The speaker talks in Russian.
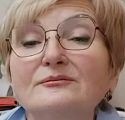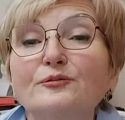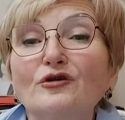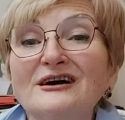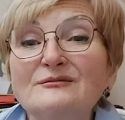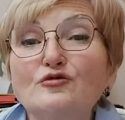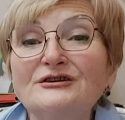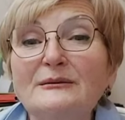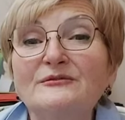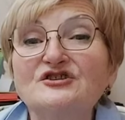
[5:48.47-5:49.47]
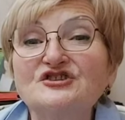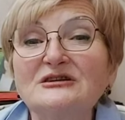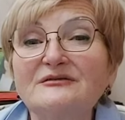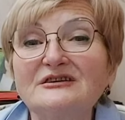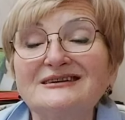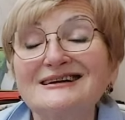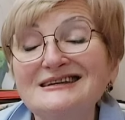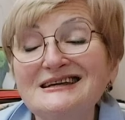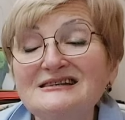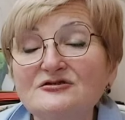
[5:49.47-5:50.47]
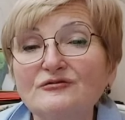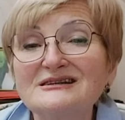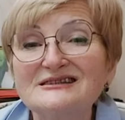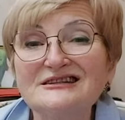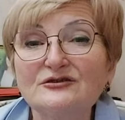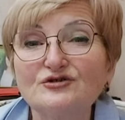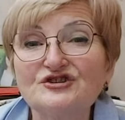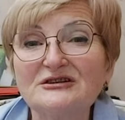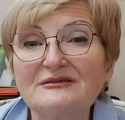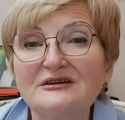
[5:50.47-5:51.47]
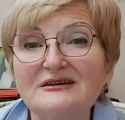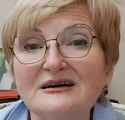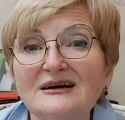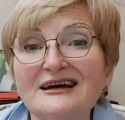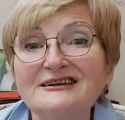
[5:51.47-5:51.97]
по гормонам щитовидка. Есть у вас, нету щитовидка.